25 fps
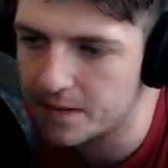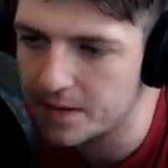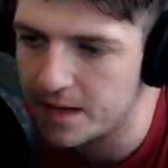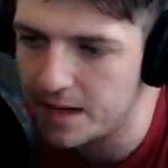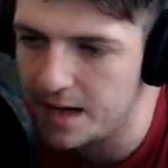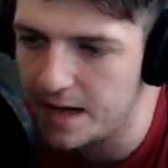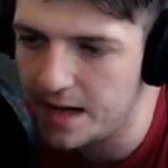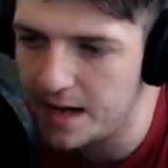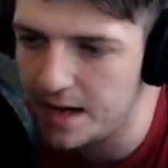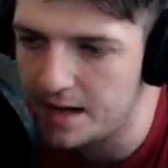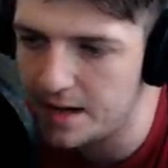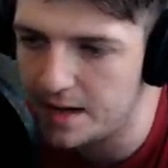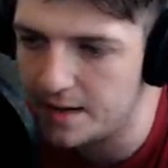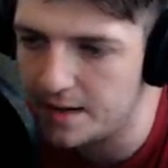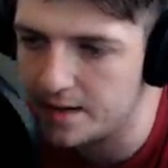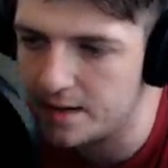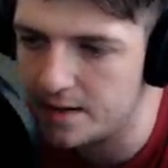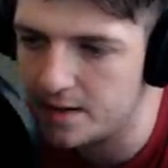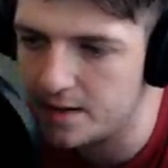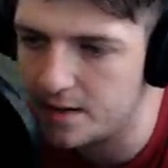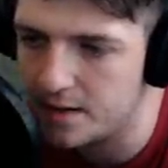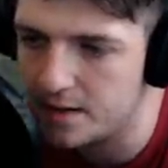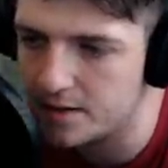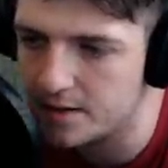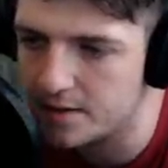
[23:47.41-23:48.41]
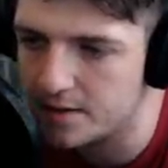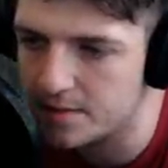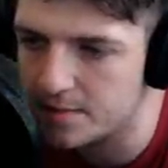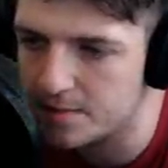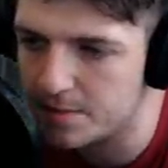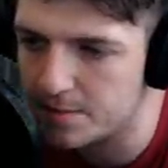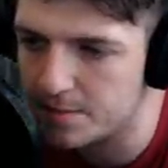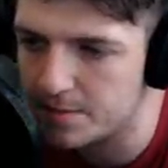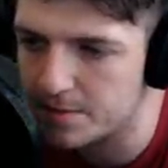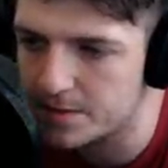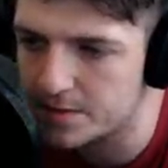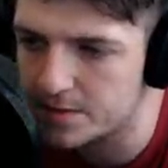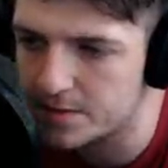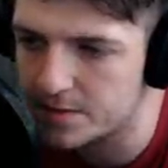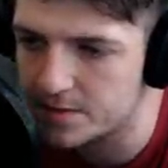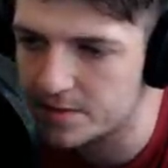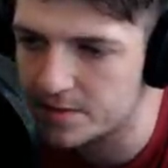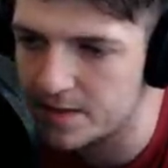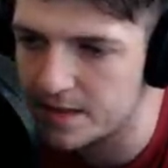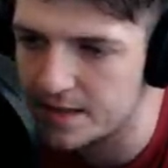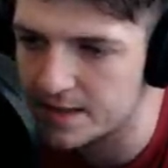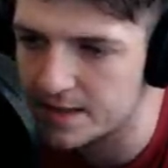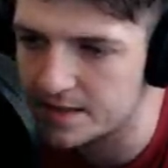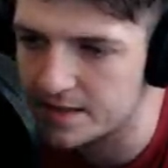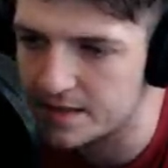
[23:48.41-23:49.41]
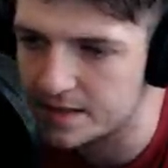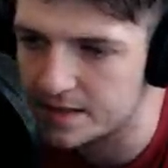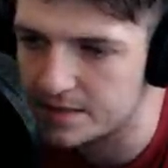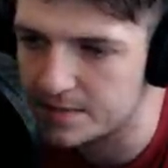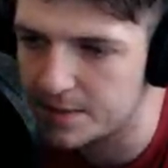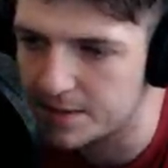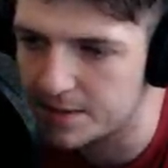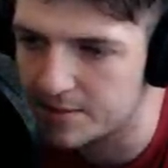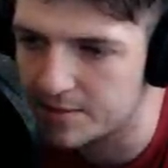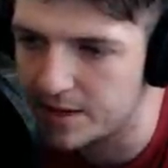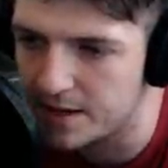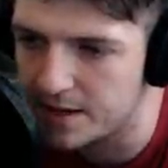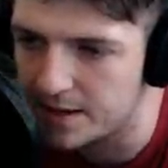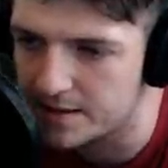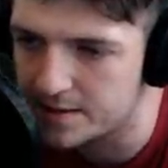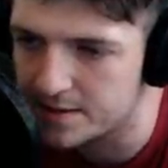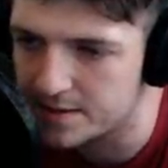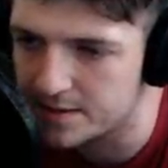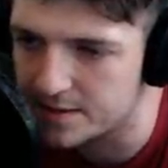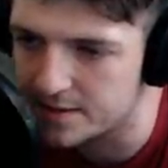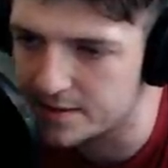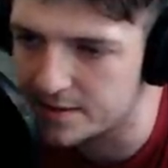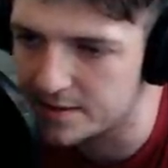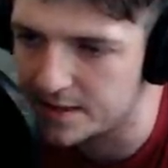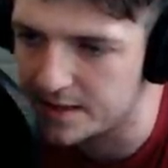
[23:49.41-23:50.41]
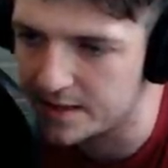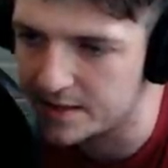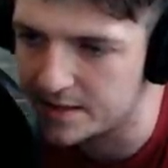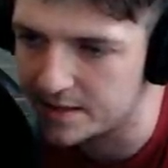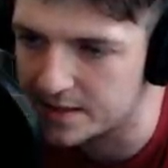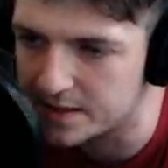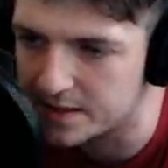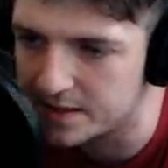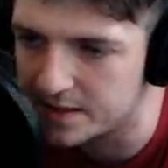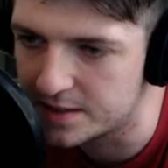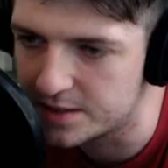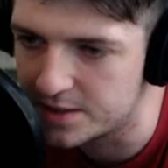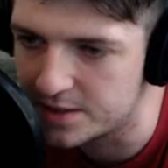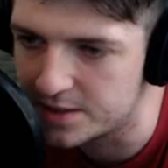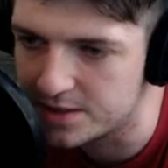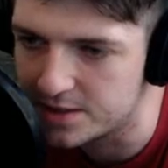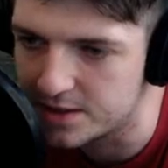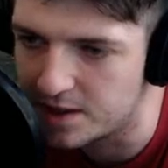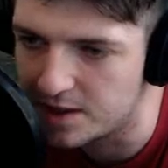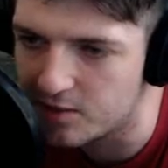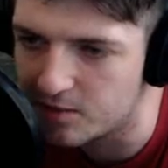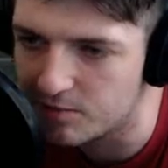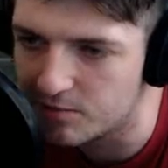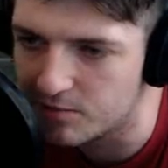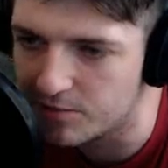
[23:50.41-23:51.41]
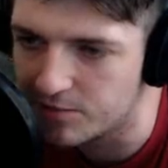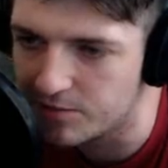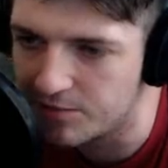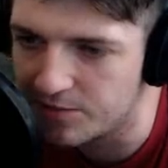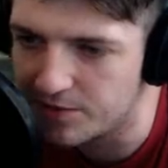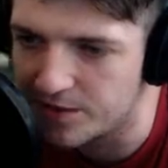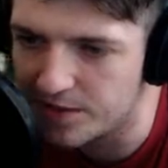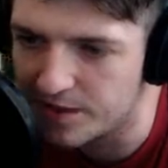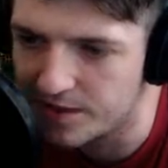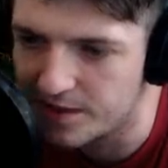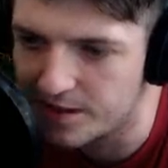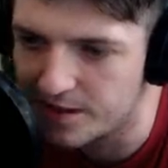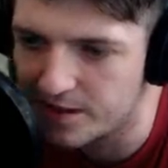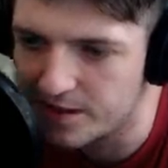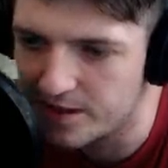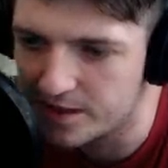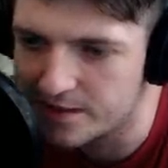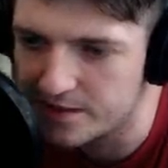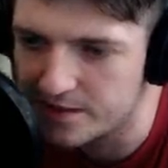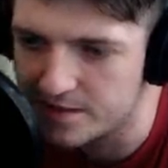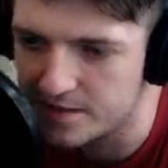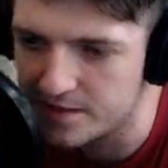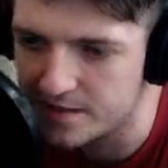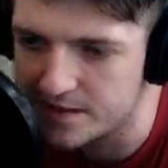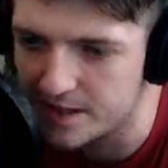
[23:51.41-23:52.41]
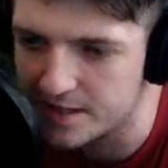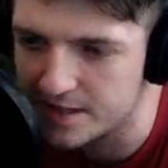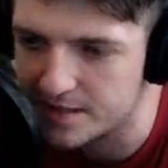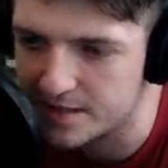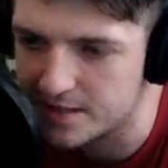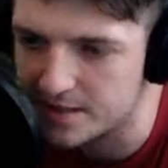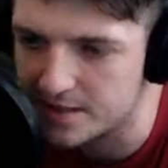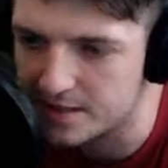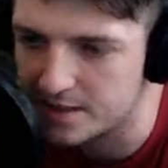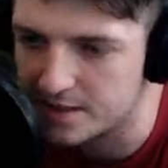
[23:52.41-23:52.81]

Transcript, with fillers: Ale on to po prostu zaraz zasmakuje, co to znaczy gryźć ołów. Zaraz się...